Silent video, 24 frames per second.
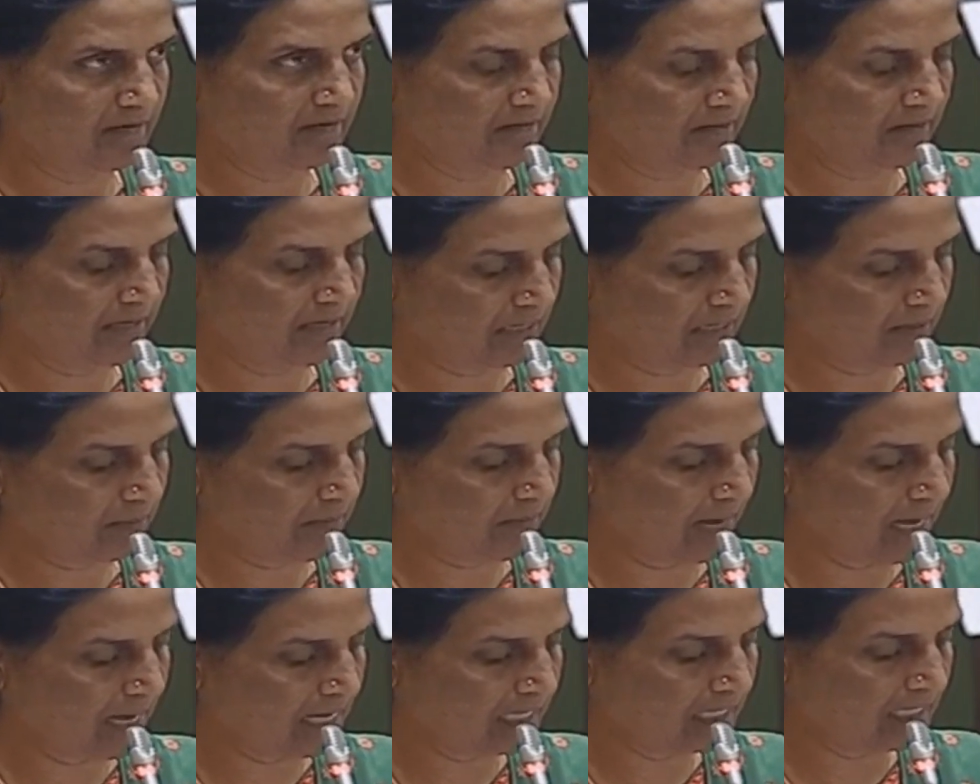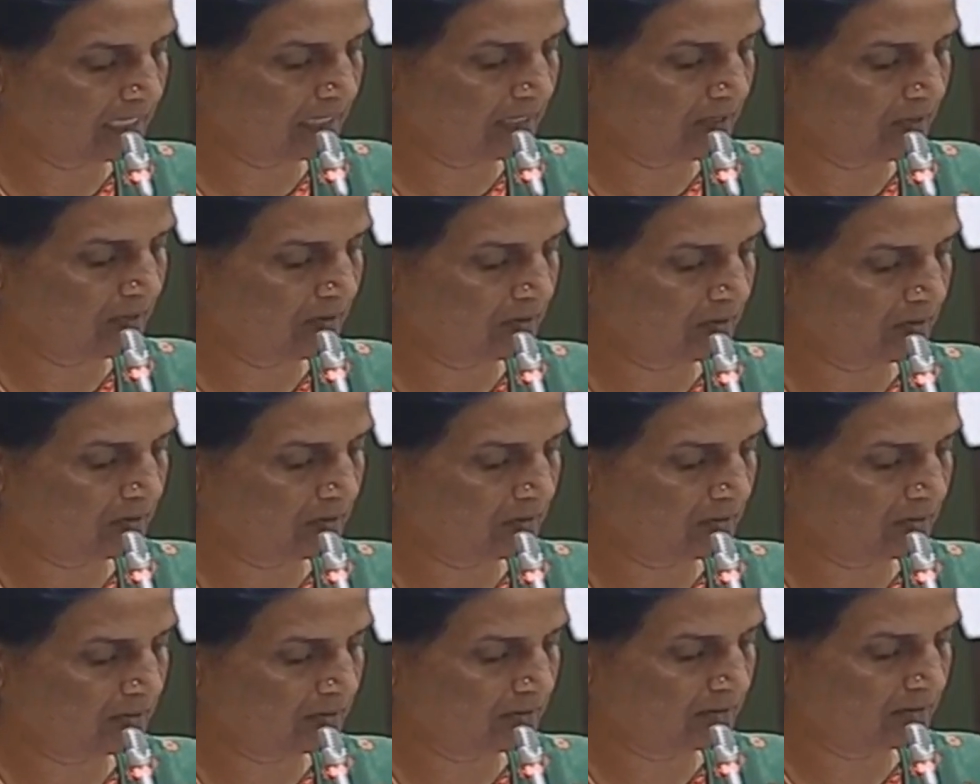వాళ్ళకి బ్యాంకులలో
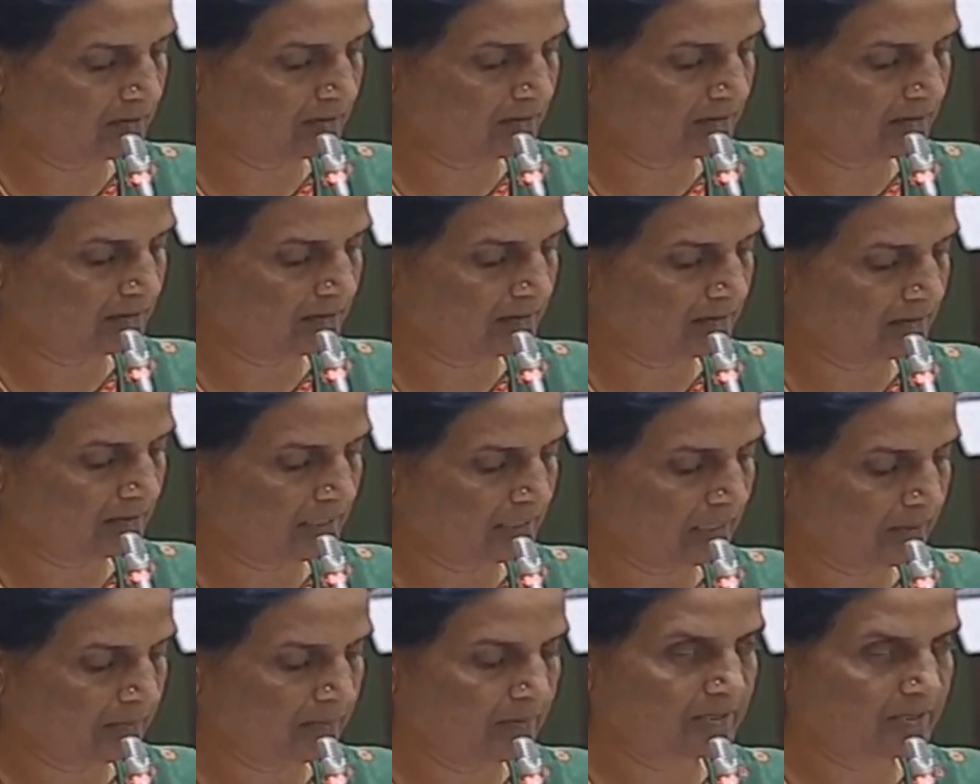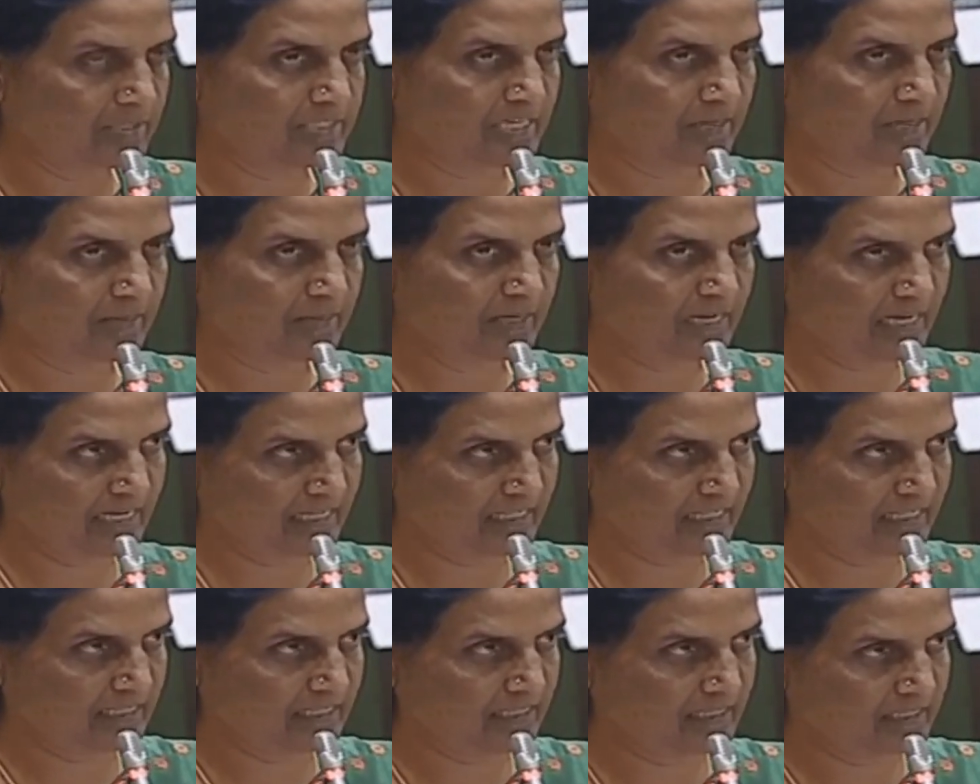డబ్బులు జమ
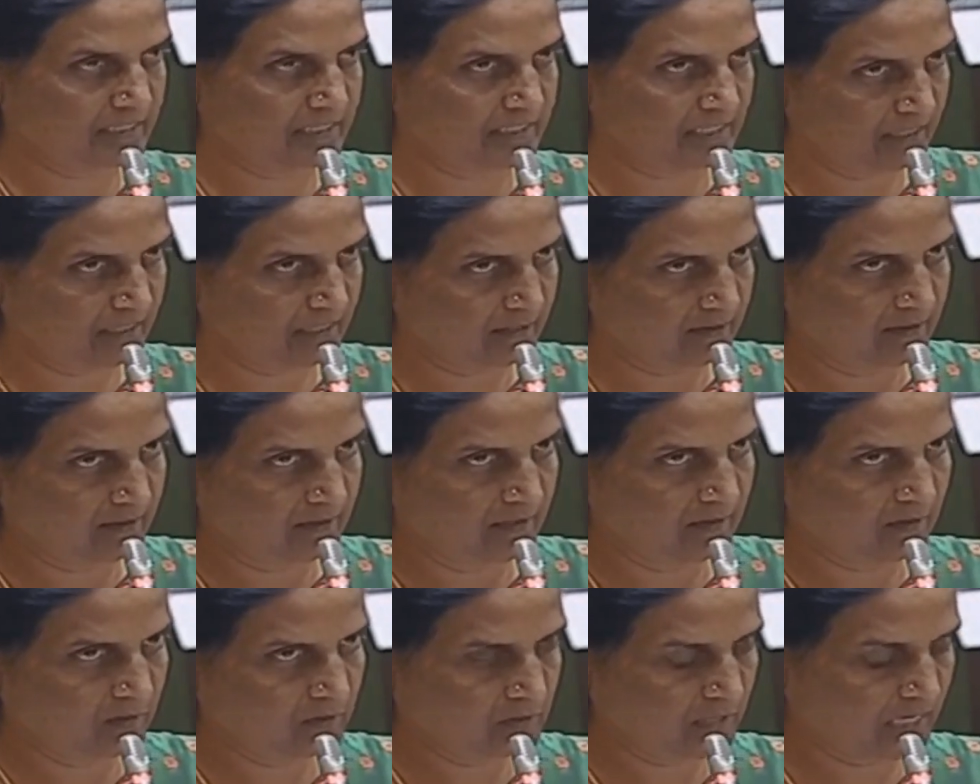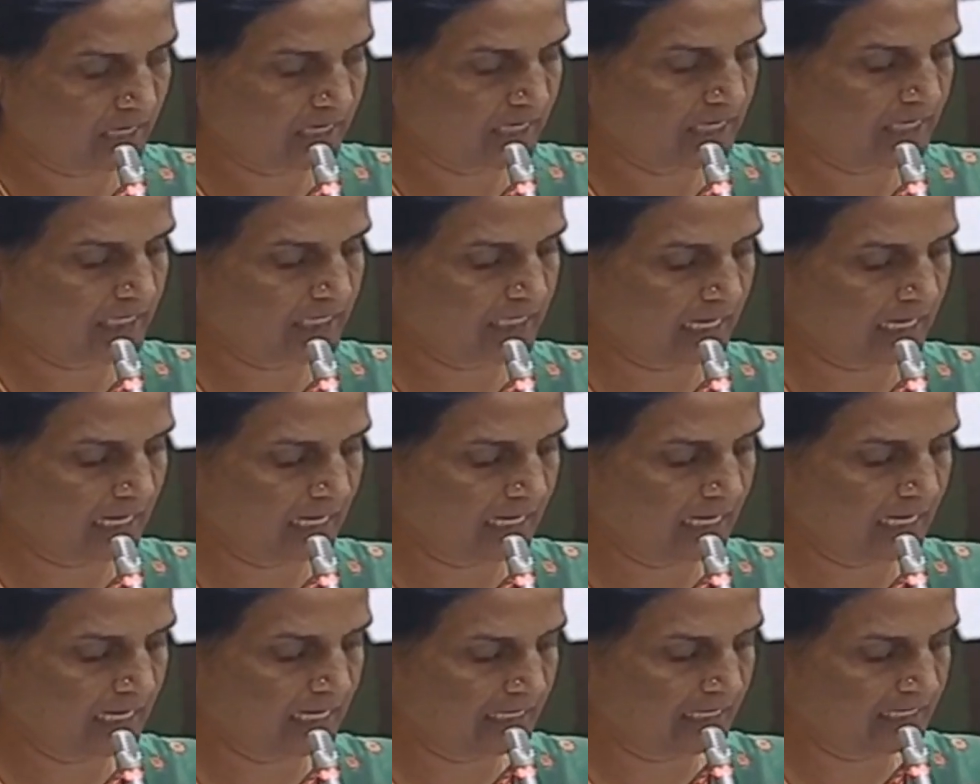కాలేదు అధ్యక్ష ఉదాహరణకు
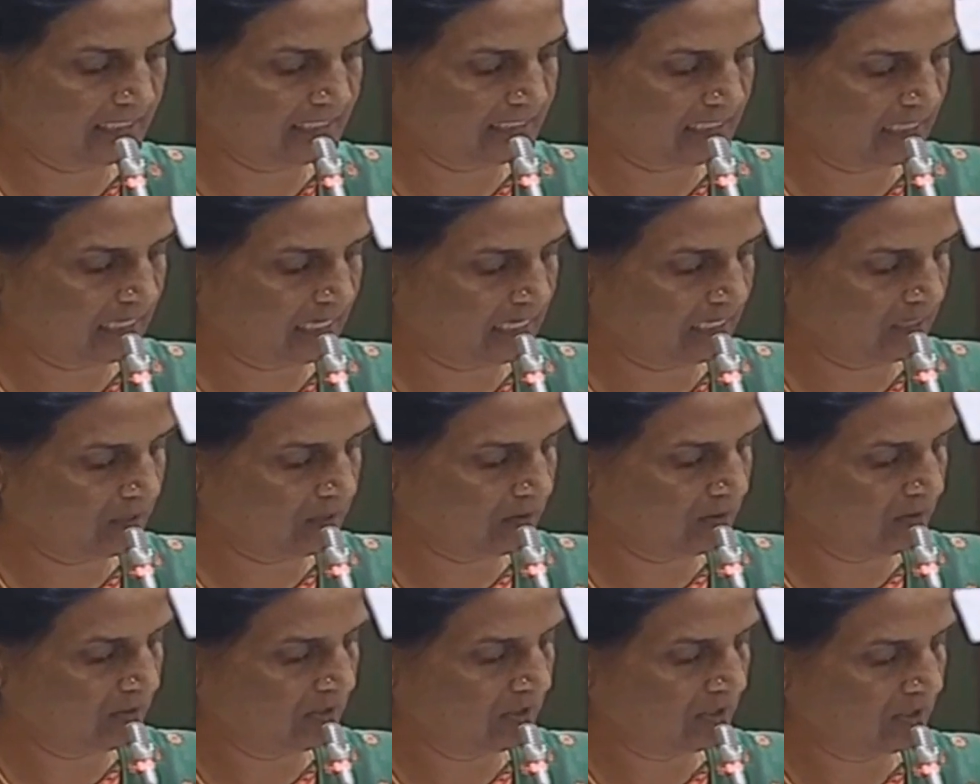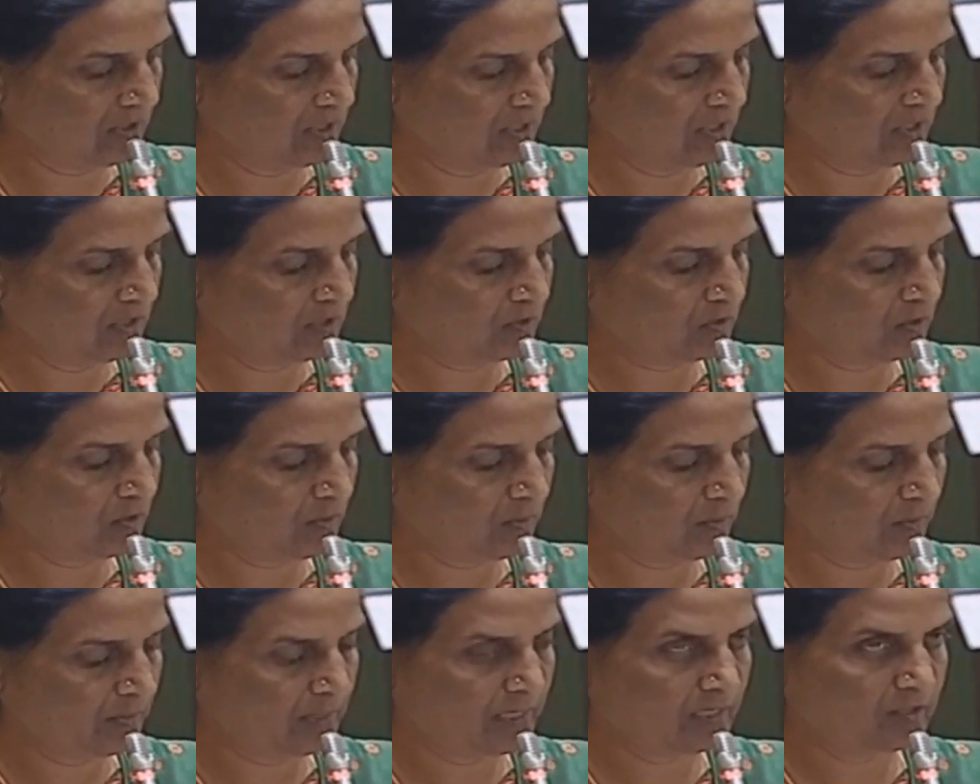రంగారెడ్డి జిల్లాలో
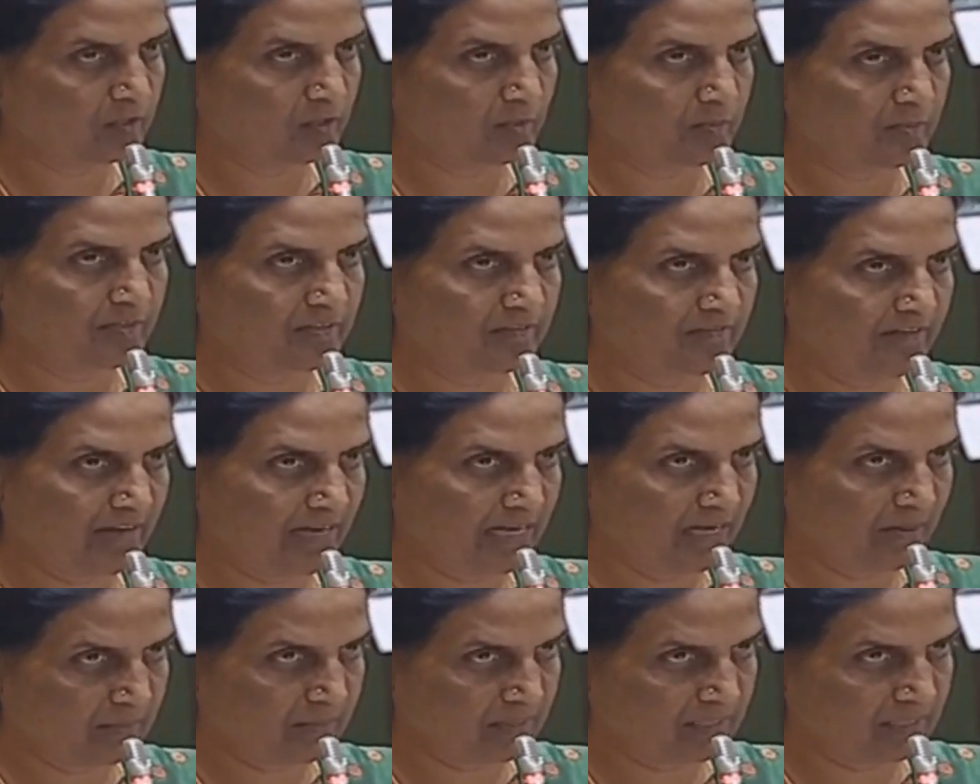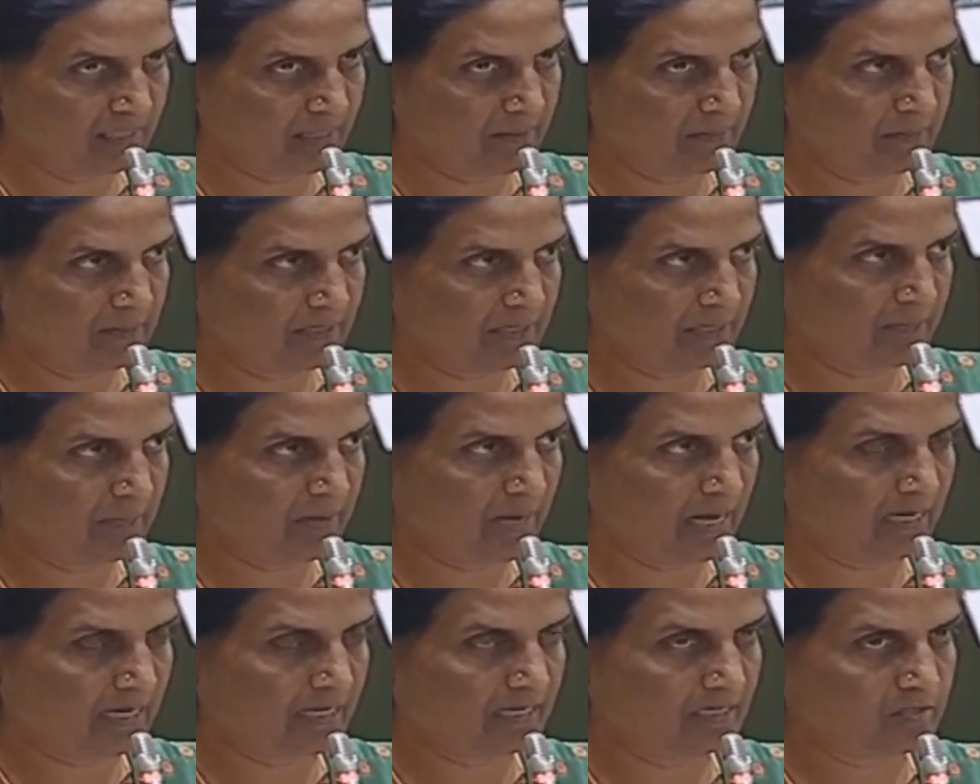తొంభై తొమ్మిది వేల మంది ఇప్పటికీ
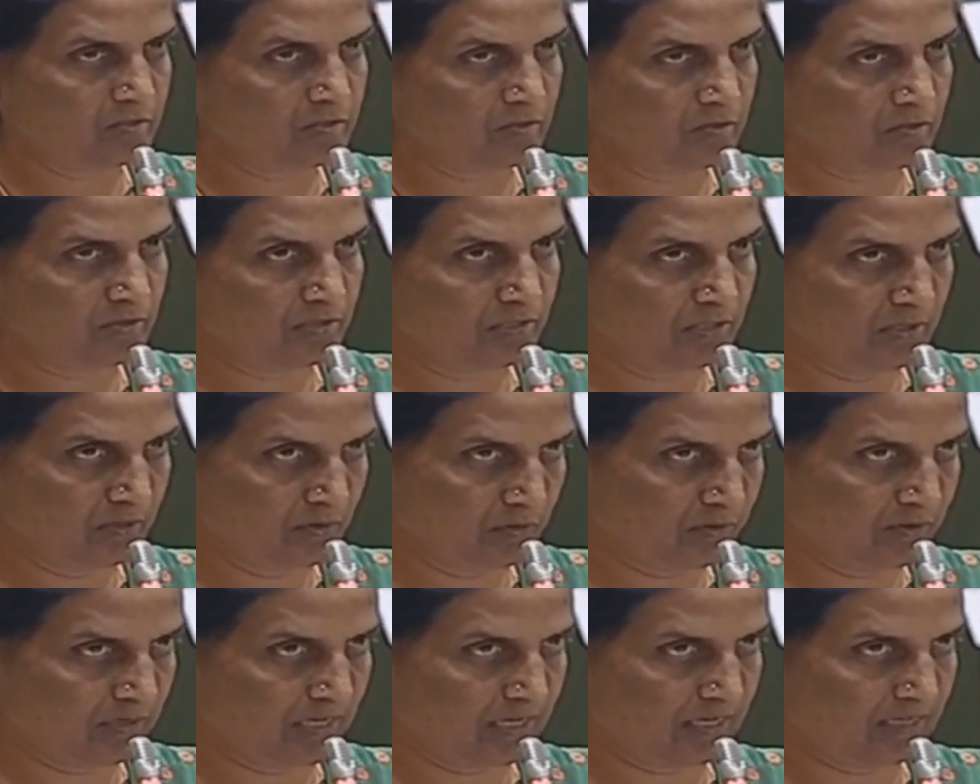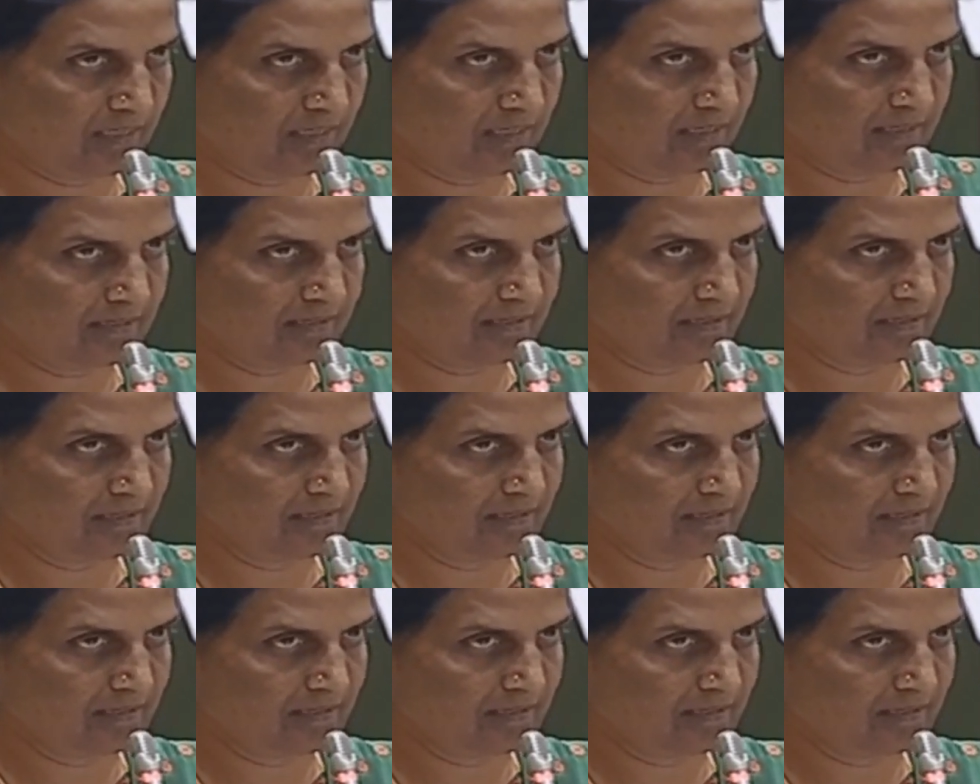బ్యాంకుల చుట్టూ తిరుగుతున్నారు అధ్యక్ష